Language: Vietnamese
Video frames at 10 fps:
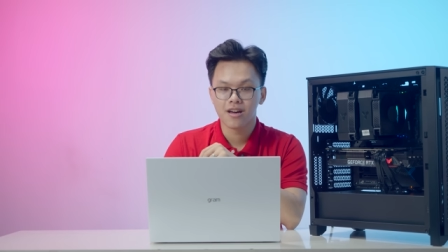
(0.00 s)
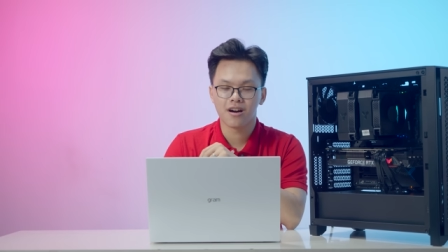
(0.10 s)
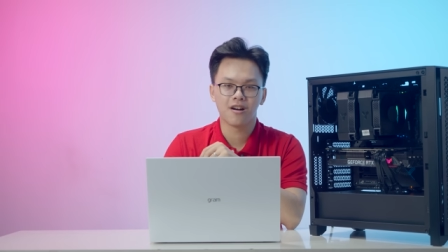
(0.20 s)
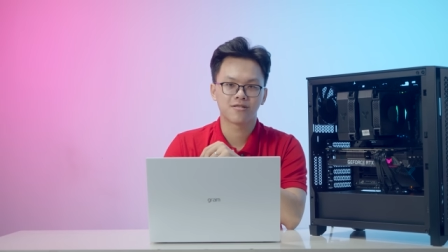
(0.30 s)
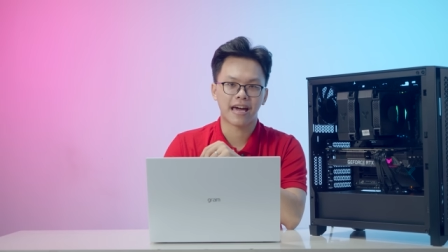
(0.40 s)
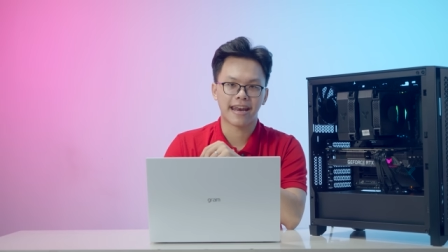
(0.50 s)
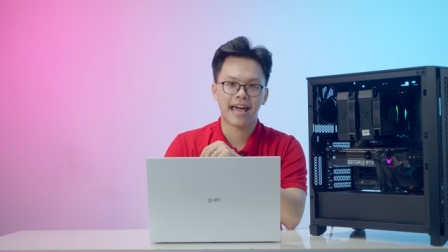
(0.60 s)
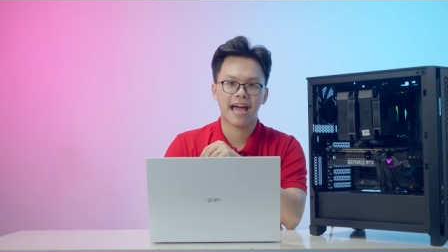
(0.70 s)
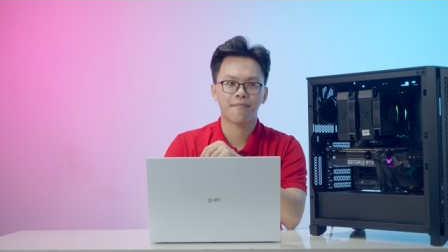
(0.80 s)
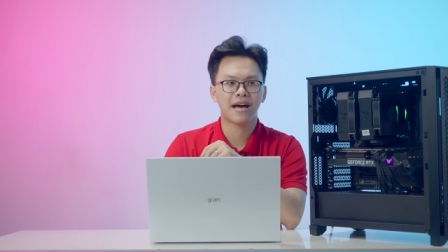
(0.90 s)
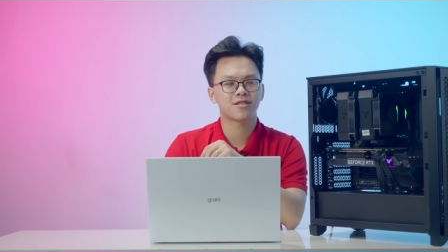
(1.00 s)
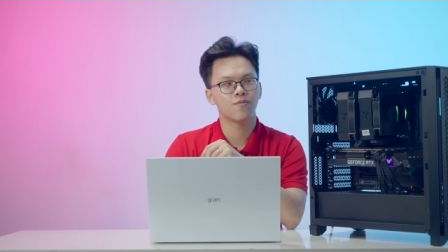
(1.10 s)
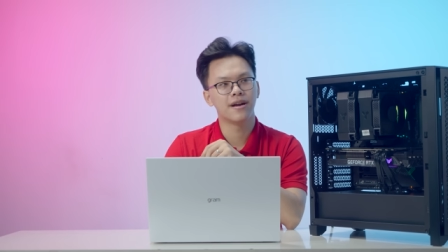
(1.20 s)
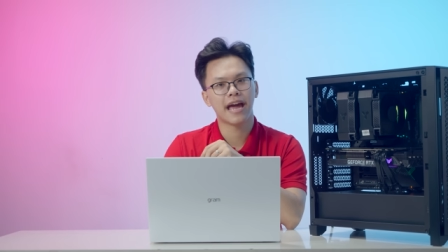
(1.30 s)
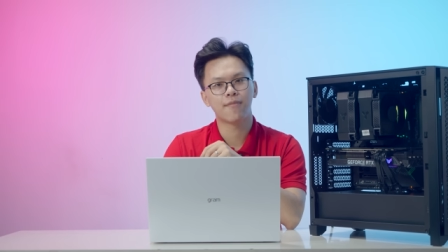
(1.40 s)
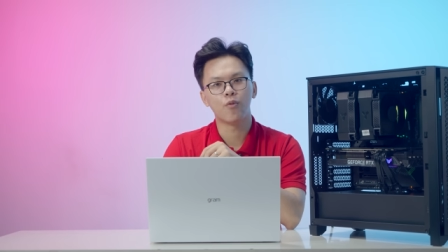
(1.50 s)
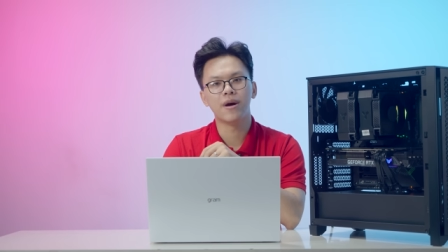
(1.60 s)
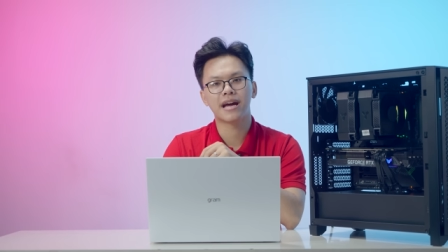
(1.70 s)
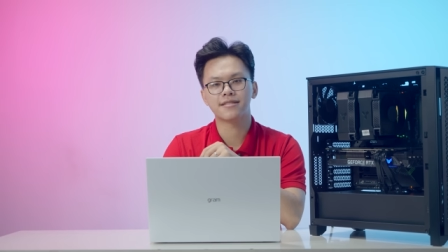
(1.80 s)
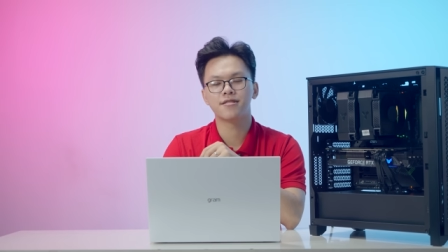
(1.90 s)
Ờ, tản ba sáu mươi, hai bốn
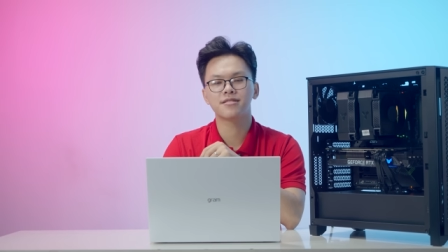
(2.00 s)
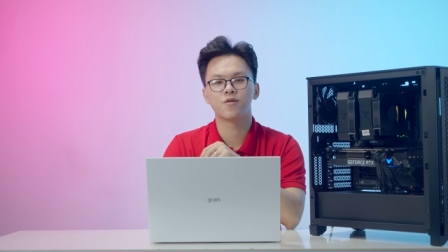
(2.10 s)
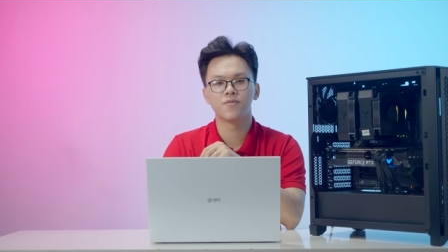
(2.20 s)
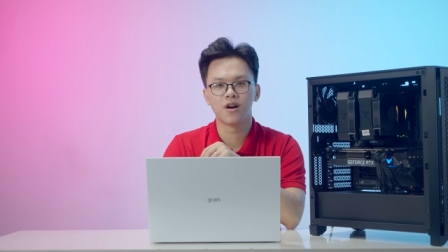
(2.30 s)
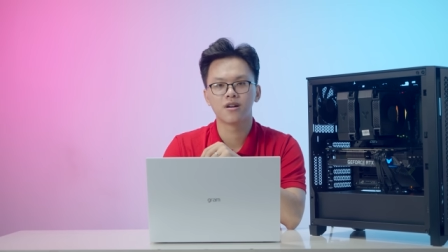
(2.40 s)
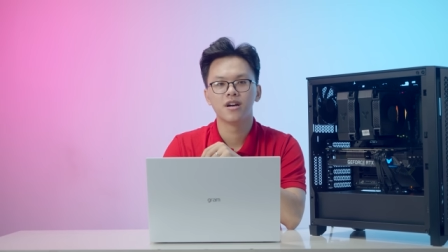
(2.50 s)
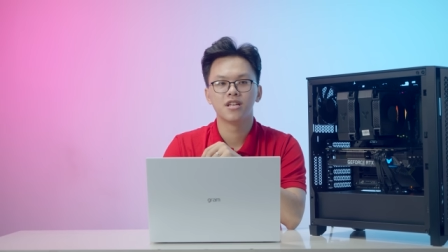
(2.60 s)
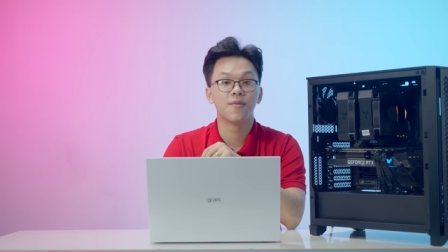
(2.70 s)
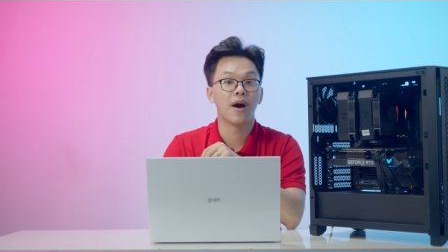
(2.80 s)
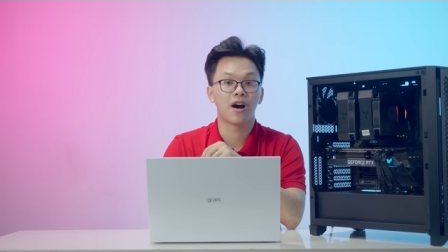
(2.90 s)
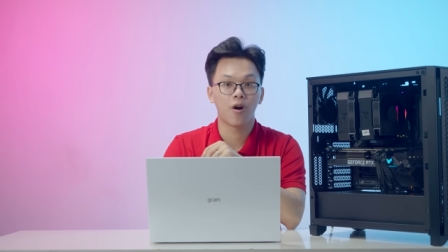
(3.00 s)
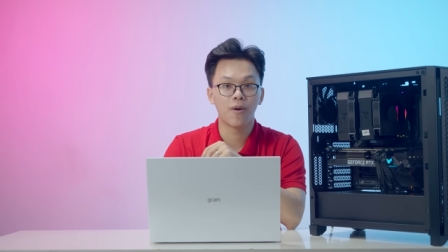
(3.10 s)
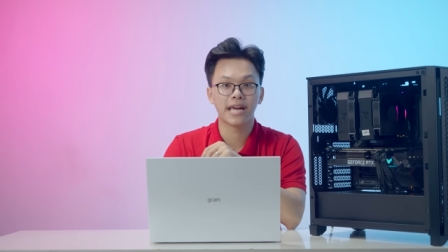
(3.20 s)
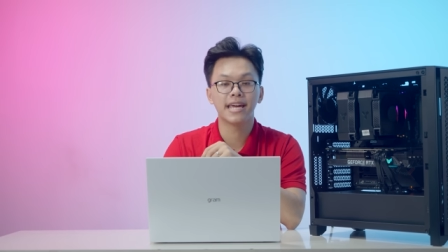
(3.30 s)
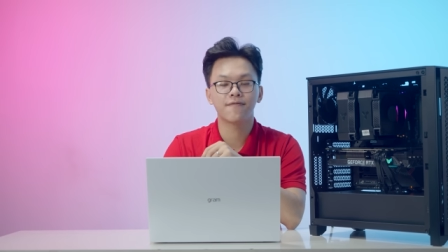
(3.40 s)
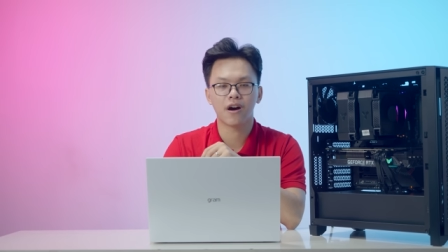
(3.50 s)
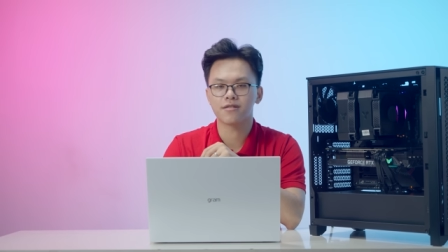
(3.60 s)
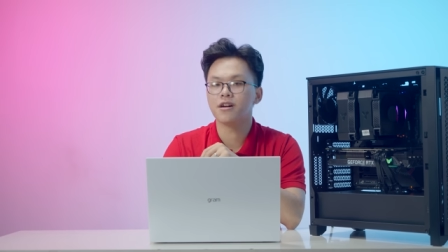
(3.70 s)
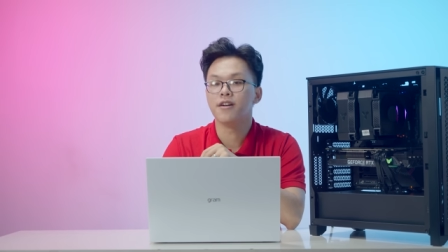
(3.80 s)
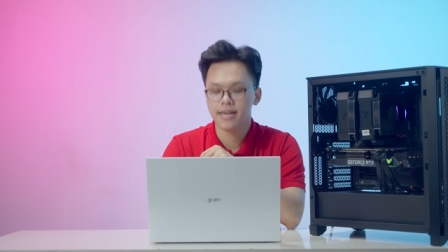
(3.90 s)
mươi gắn trước thì cũng được, nhưng mà không khí hít vào
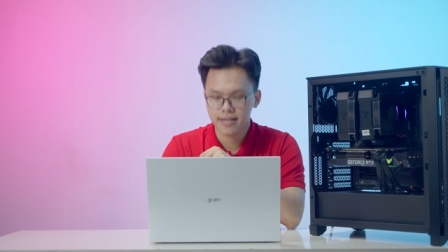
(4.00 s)
thì hơi